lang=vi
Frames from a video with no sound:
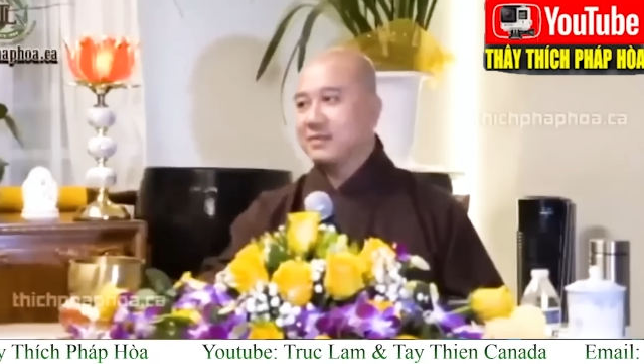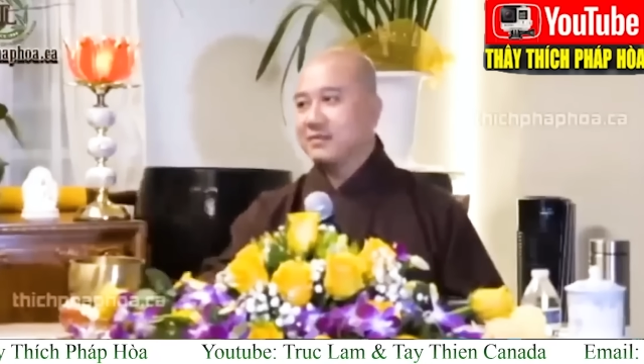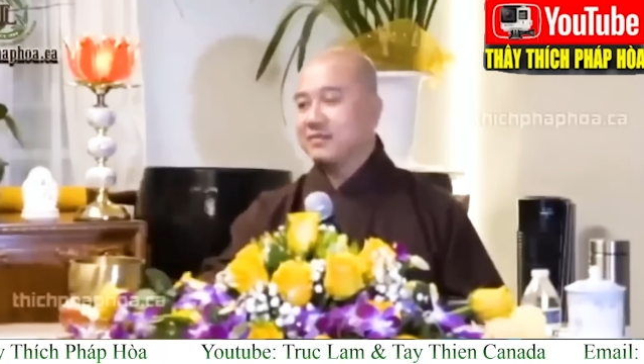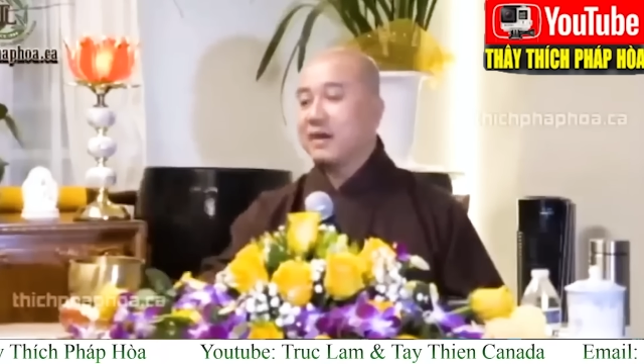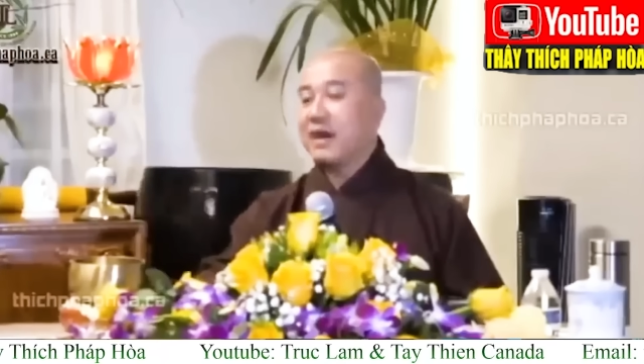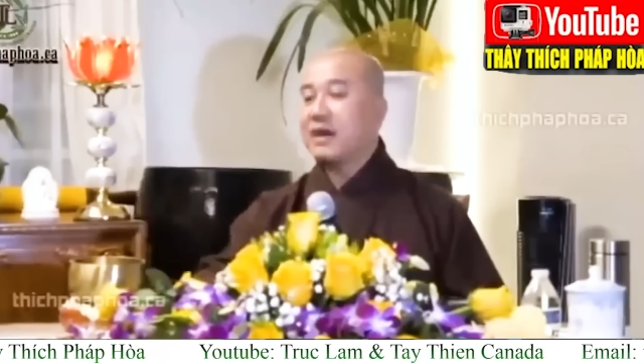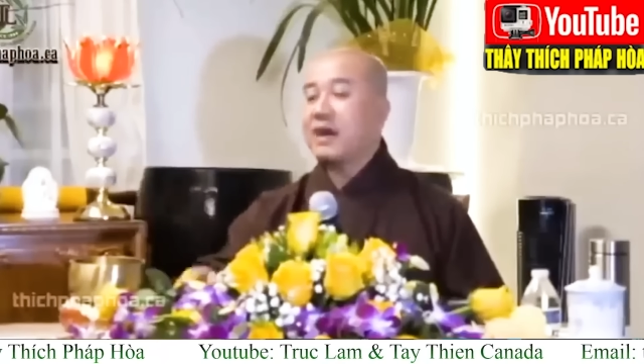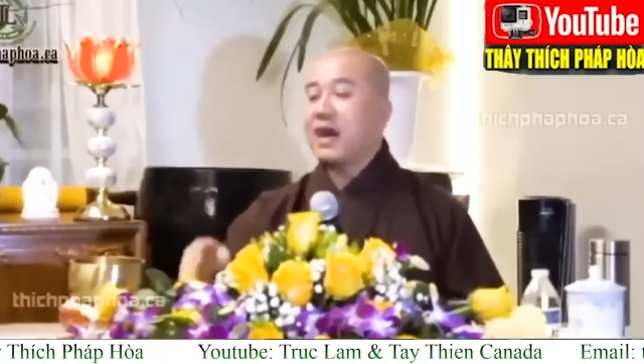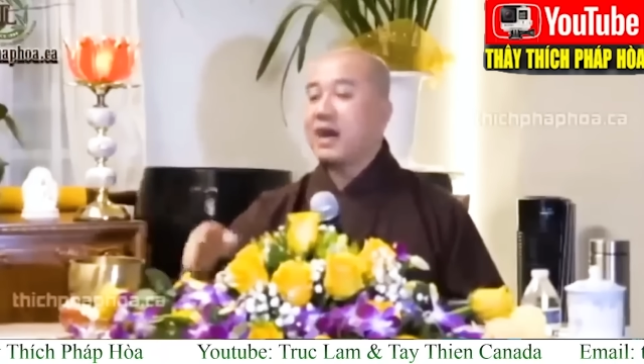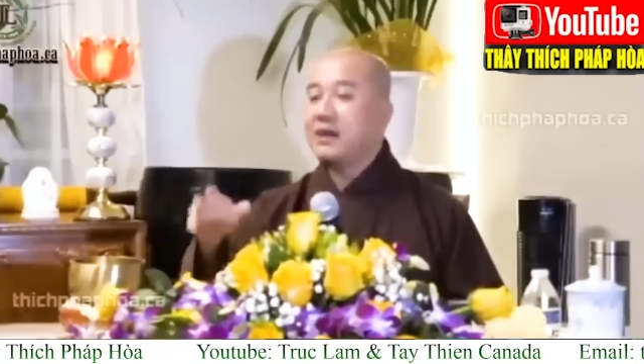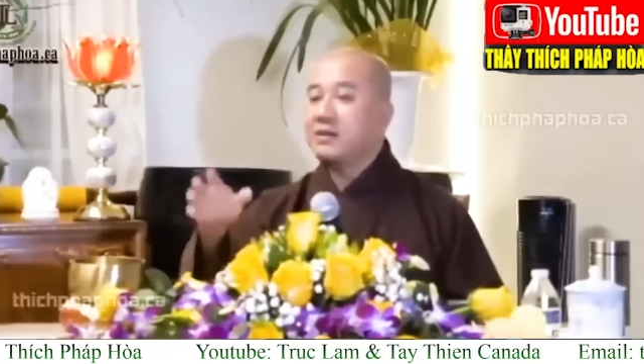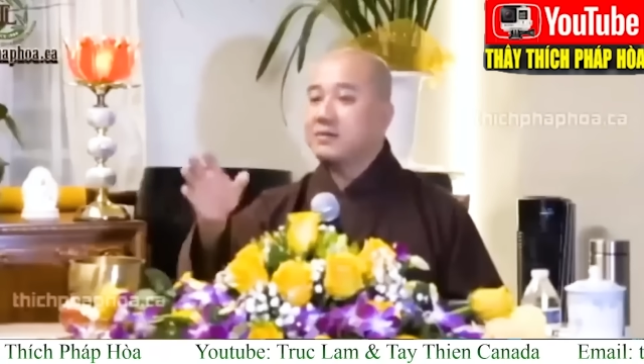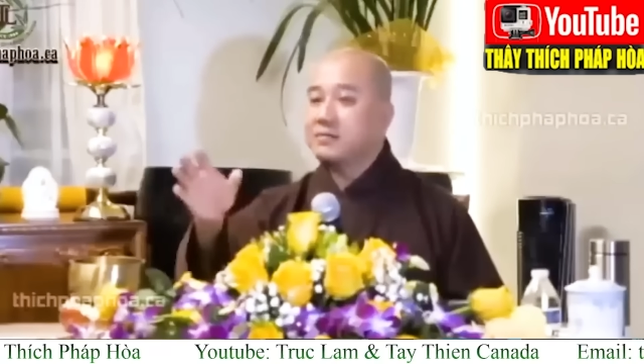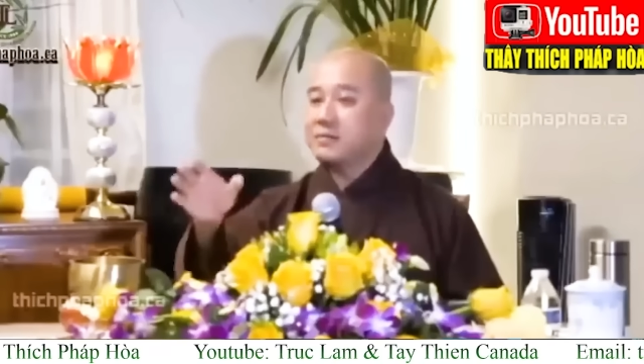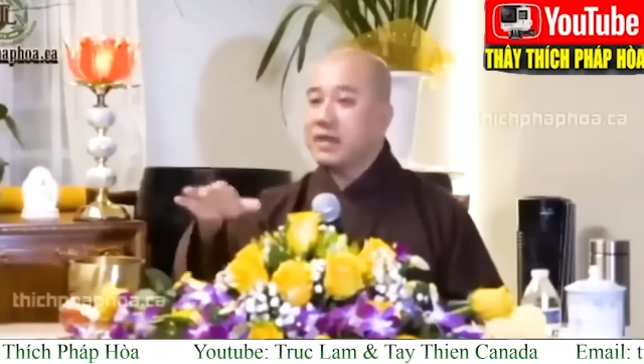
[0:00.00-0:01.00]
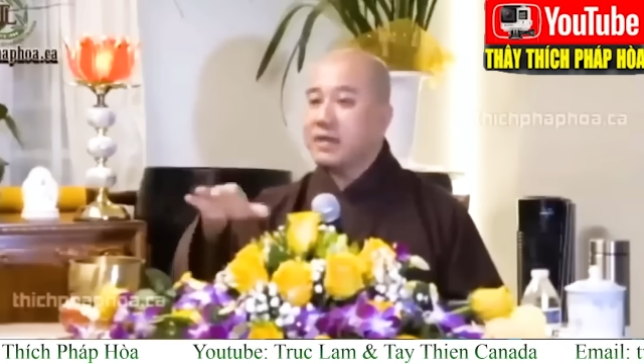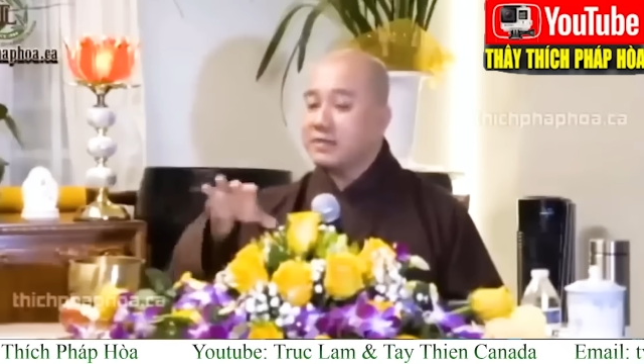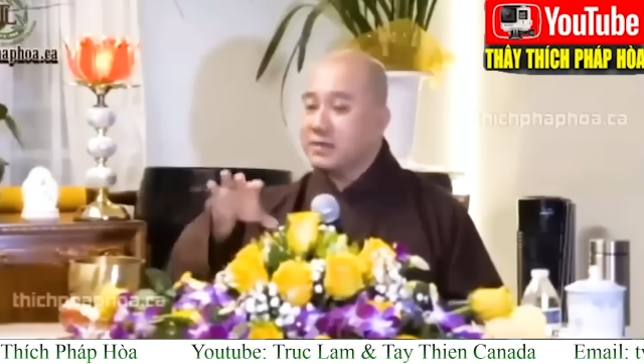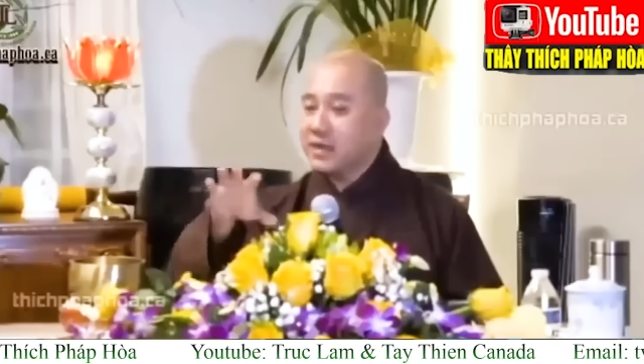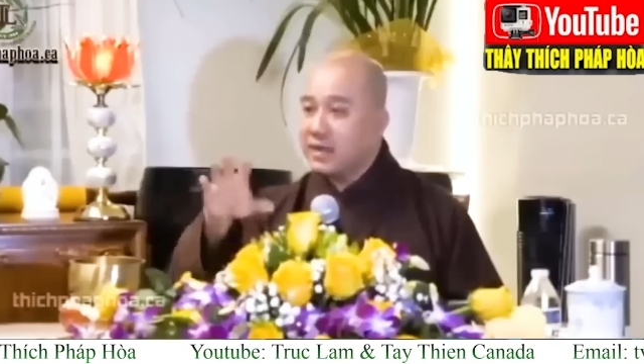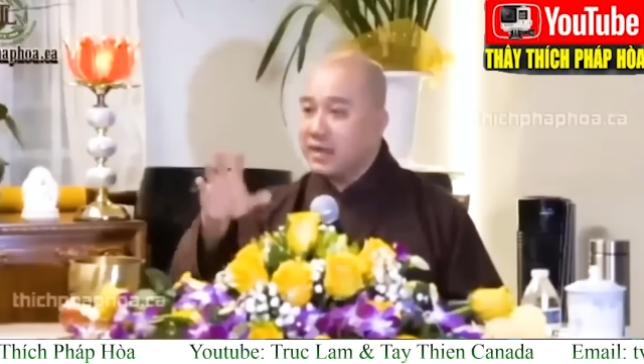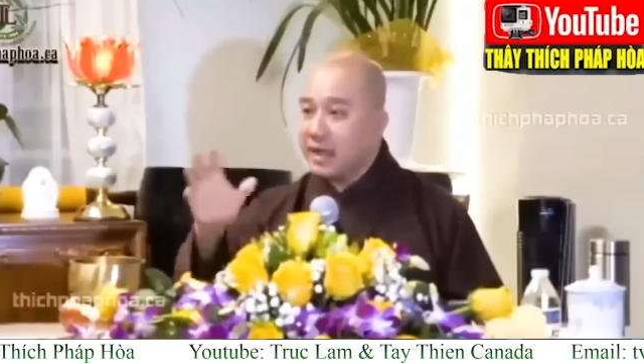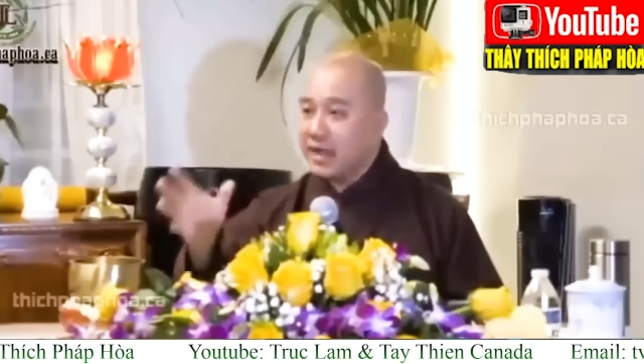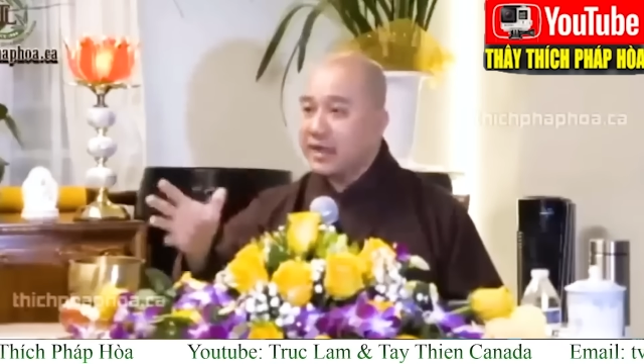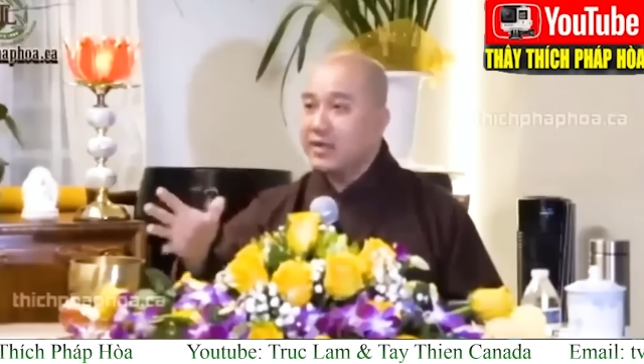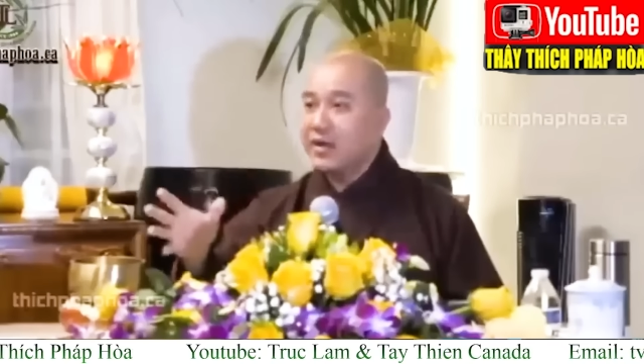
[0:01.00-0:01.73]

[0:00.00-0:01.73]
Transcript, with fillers: và ở cái cái lễ